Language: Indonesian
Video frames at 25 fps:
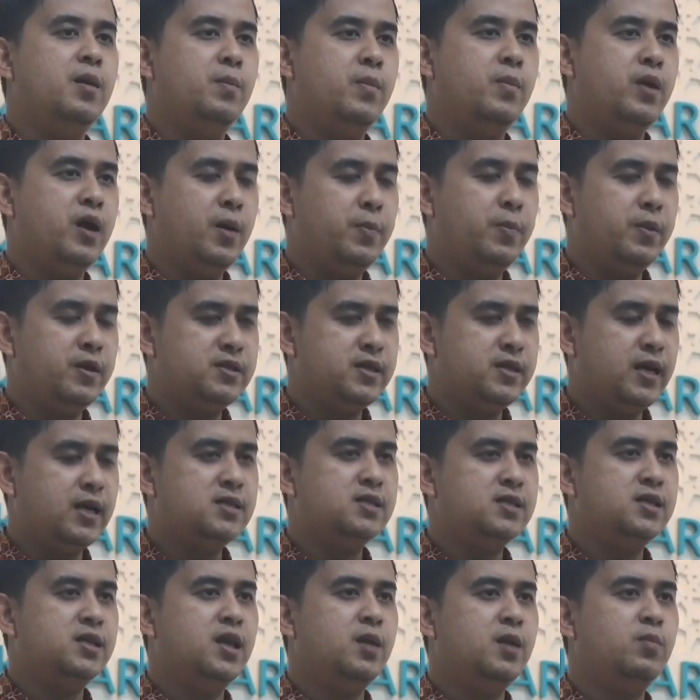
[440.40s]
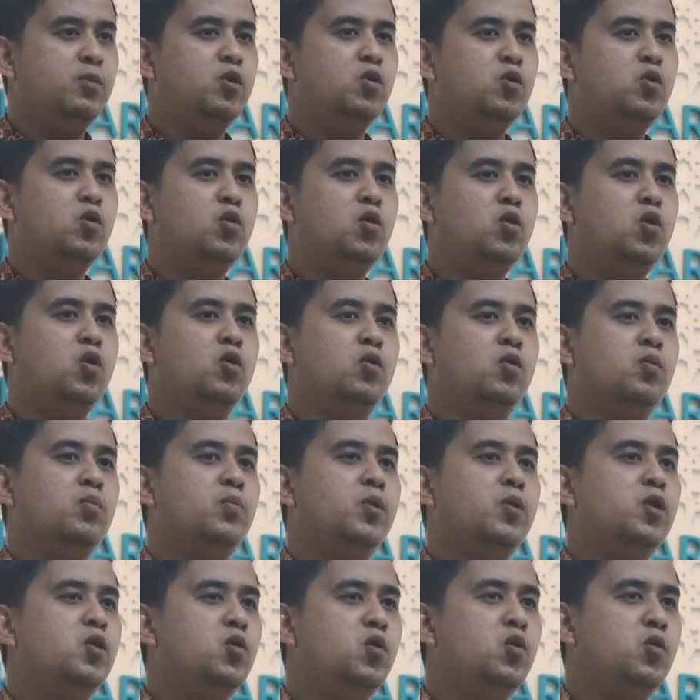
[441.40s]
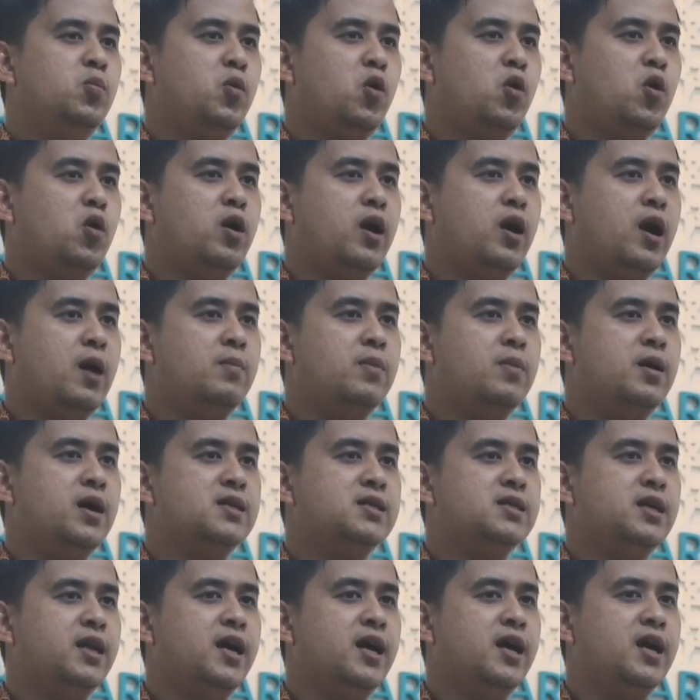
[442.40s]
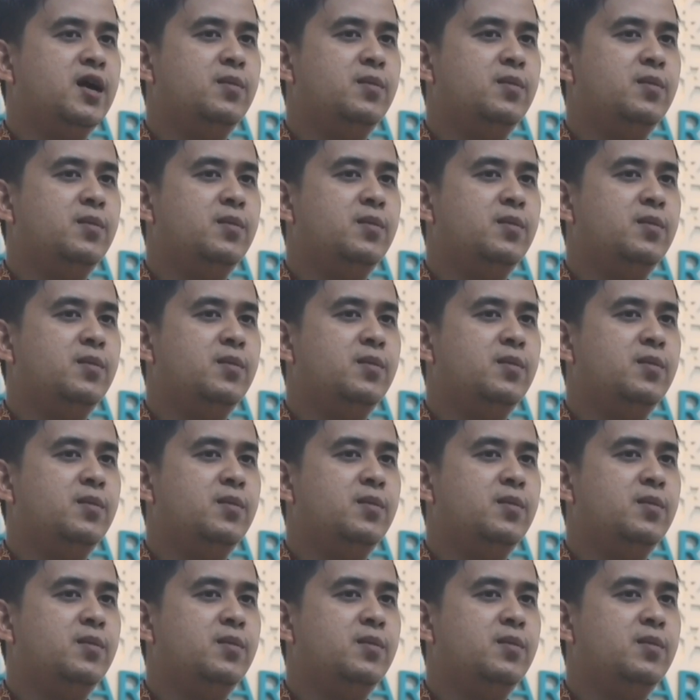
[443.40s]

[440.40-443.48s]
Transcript: mengapresiasi dan mendukung penuh program khasanah